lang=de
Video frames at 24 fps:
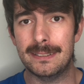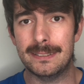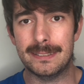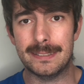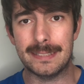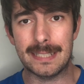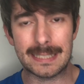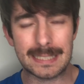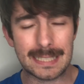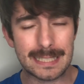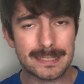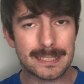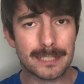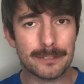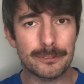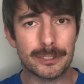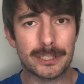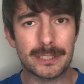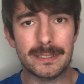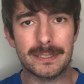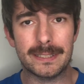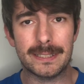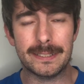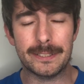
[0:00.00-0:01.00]
Der geht da
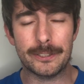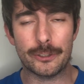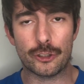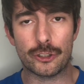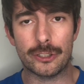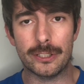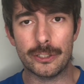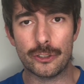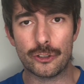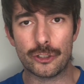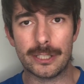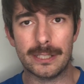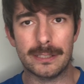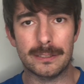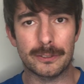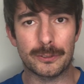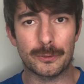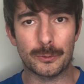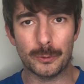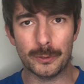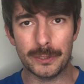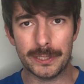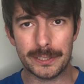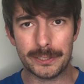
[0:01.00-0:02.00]
wirklich in die Schnittstelle
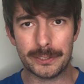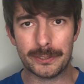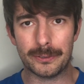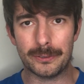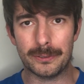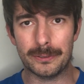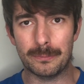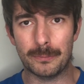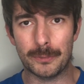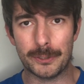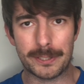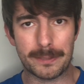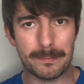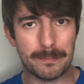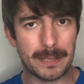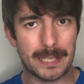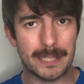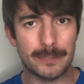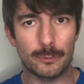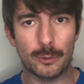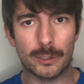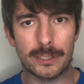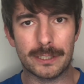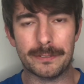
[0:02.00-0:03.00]
durch und muss den
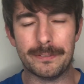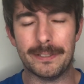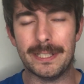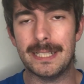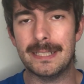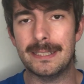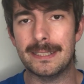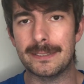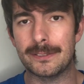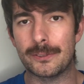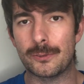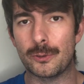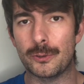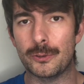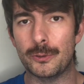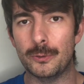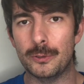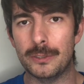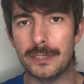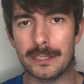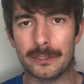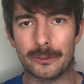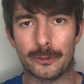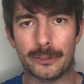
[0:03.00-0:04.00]
Ball nur querlegen zu
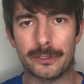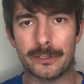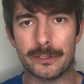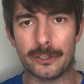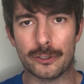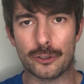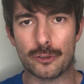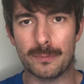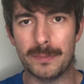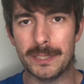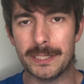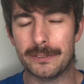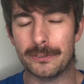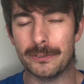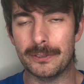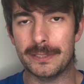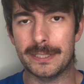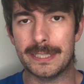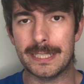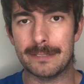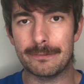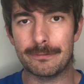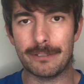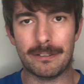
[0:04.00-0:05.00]
Julian Günther Schmidt
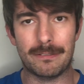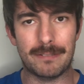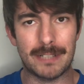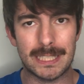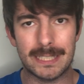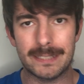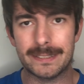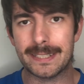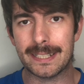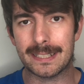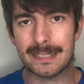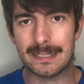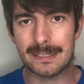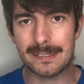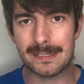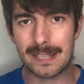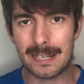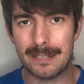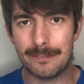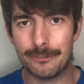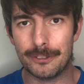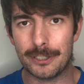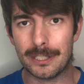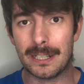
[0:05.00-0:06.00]
und den verwandelt er ganz
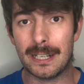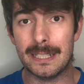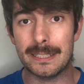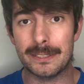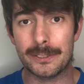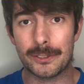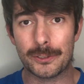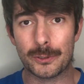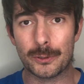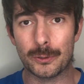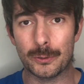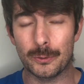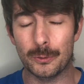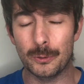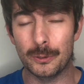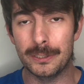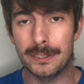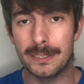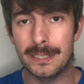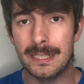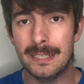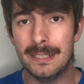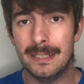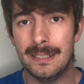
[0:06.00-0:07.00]
einfach 1 zu
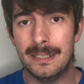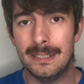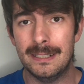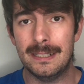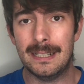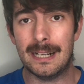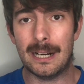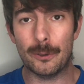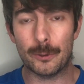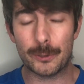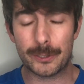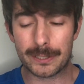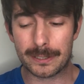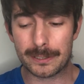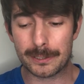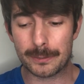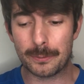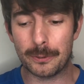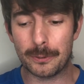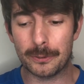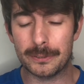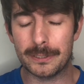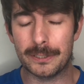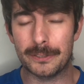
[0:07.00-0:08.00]
0.
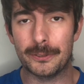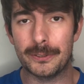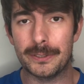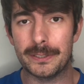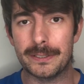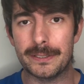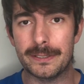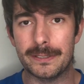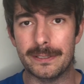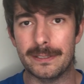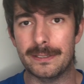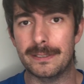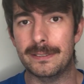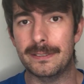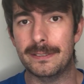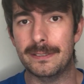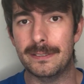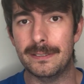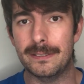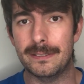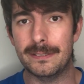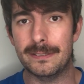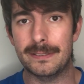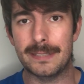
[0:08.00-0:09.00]
Ausgangspunkt natürlich die,
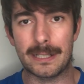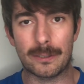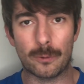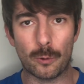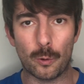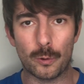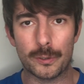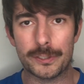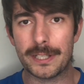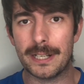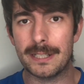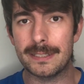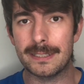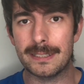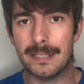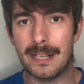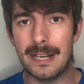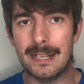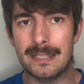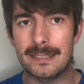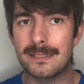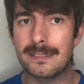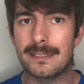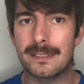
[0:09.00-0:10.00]
der
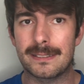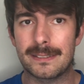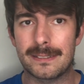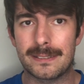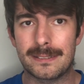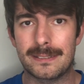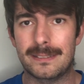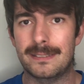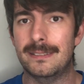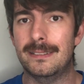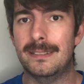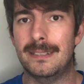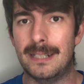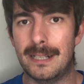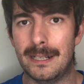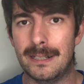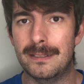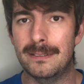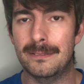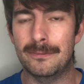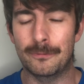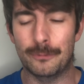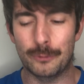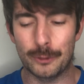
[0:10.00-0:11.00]
großartige Einsatz,
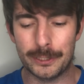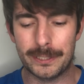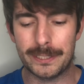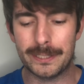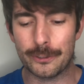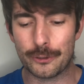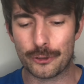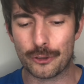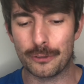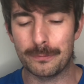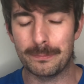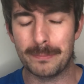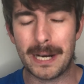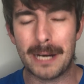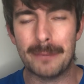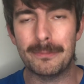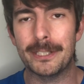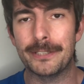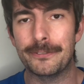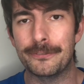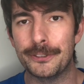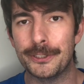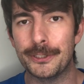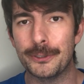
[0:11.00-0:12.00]
wurde hier schon ein paar
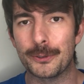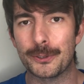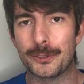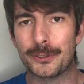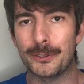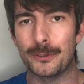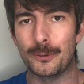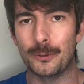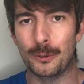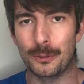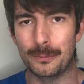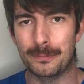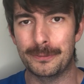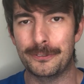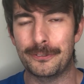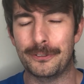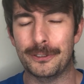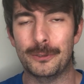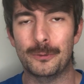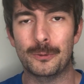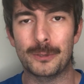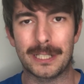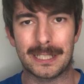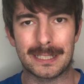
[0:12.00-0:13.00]
Mal in Videos gelobt
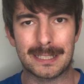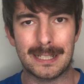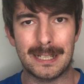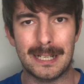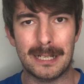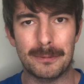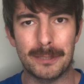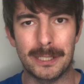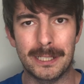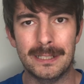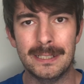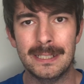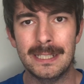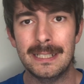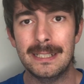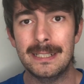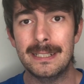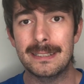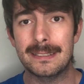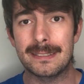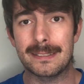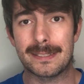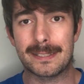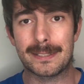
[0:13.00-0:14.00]
von Luca Kerber.
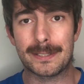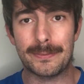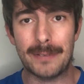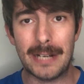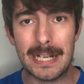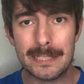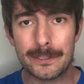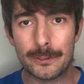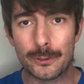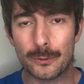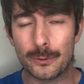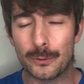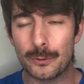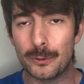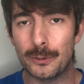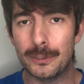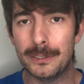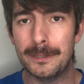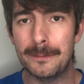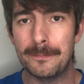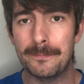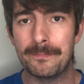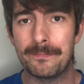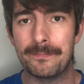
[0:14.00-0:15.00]
Das 2 zu
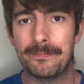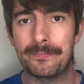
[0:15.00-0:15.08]
0,